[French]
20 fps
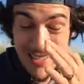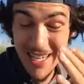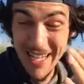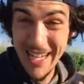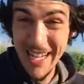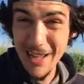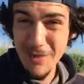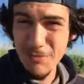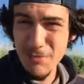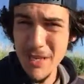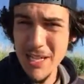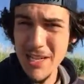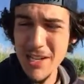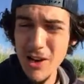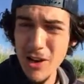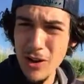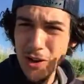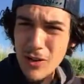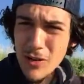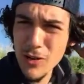50
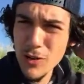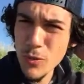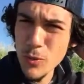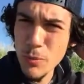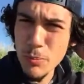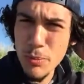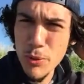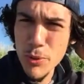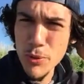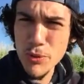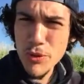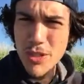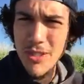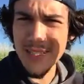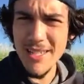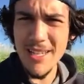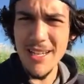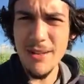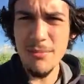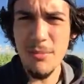milliards ou plus
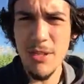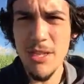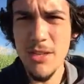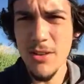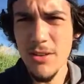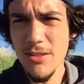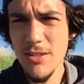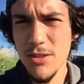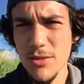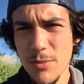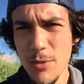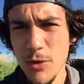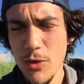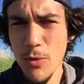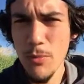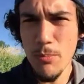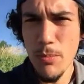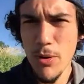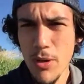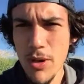que 50 milliards, si je ne me
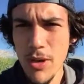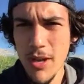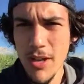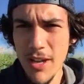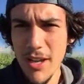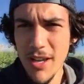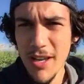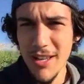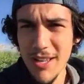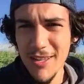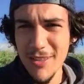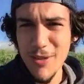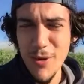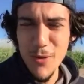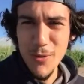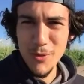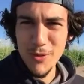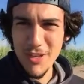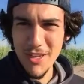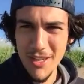trompe pas.
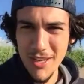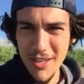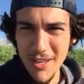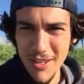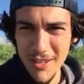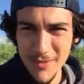Donc,